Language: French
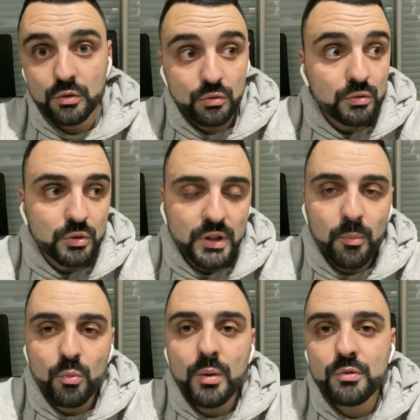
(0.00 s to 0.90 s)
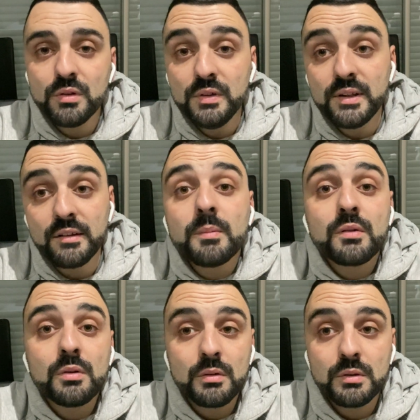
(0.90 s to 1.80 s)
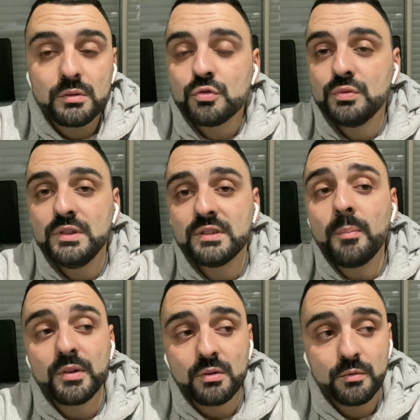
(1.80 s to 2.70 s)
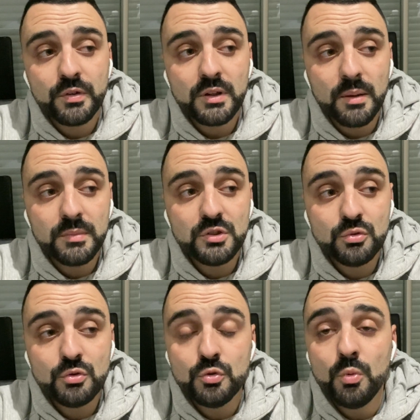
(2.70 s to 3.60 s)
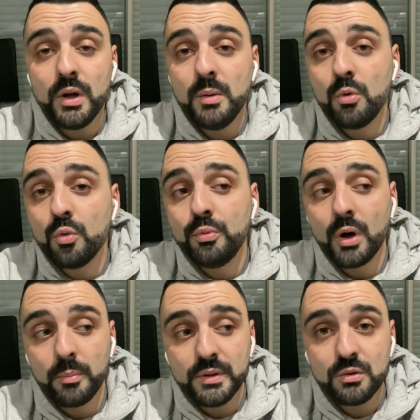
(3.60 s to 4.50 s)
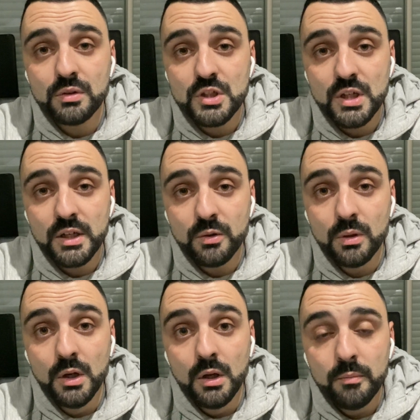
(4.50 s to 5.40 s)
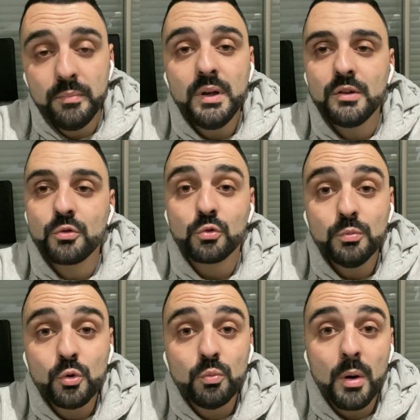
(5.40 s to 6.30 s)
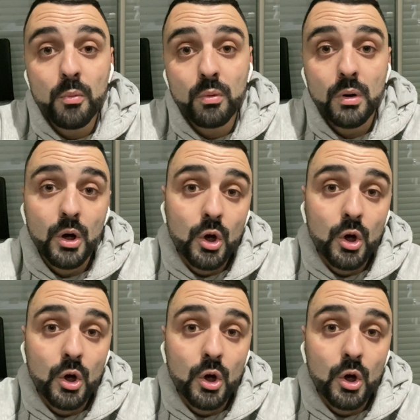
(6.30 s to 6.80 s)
Donc tu as moins besoin de vitesse. Parce que je vous dis parce qu'en fait, à mes yeux, Dubois il est beaucoup plus rapide que des chegliots, mais il est surtout beaucoup moins bon.